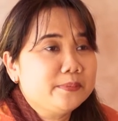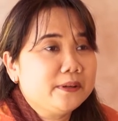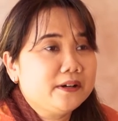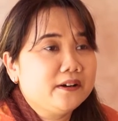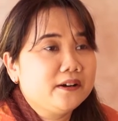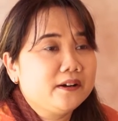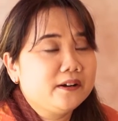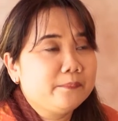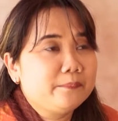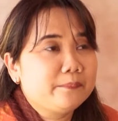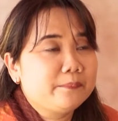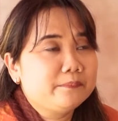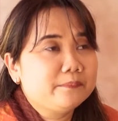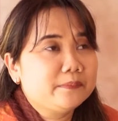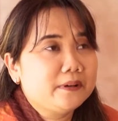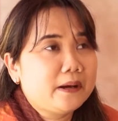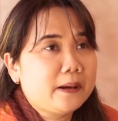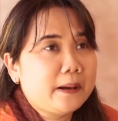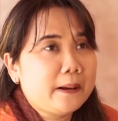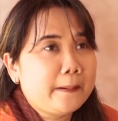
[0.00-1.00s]
uh,
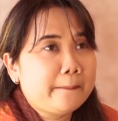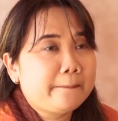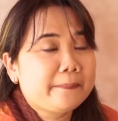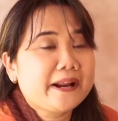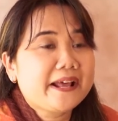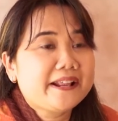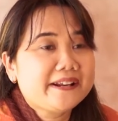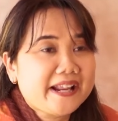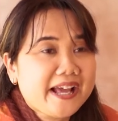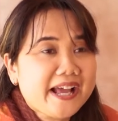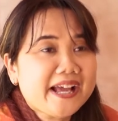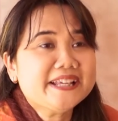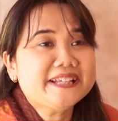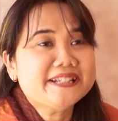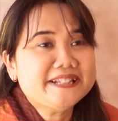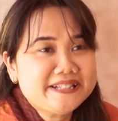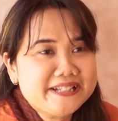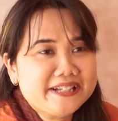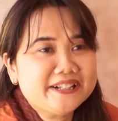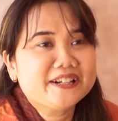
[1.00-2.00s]
uh, Prana
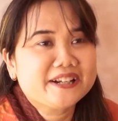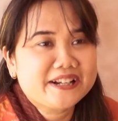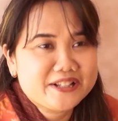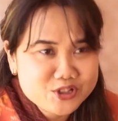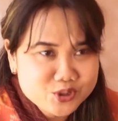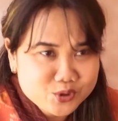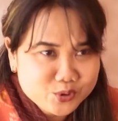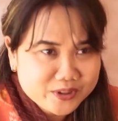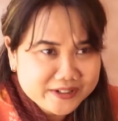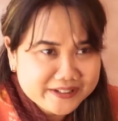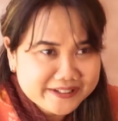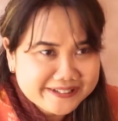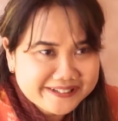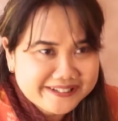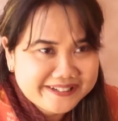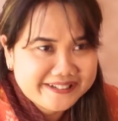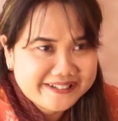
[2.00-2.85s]
Indian Restaurant.